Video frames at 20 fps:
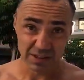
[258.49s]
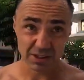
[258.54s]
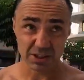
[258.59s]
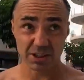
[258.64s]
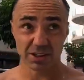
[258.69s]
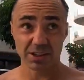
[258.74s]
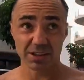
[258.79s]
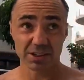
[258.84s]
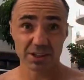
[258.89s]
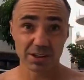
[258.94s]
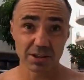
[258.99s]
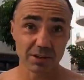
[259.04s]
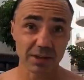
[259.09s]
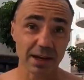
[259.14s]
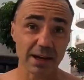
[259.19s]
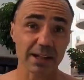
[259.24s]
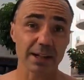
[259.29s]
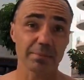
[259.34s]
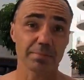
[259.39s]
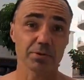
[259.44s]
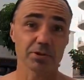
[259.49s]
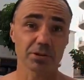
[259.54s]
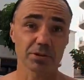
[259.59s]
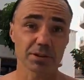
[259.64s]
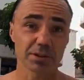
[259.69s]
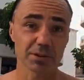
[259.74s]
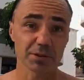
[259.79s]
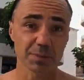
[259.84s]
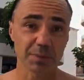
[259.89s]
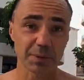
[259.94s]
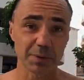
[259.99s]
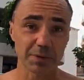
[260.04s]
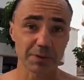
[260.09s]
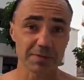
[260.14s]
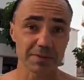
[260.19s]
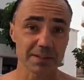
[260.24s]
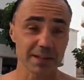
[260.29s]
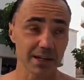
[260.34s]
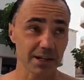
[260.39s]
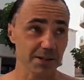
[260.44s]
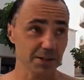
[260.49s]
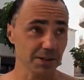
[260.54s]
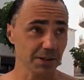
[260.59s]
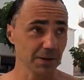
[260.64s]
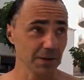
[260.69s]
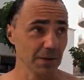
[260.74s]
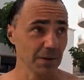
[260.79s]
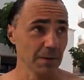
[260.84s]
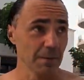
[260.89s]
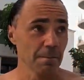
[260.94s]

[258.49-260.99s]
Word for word: czyli, czyli no jak na początek zupełnie wystarczy.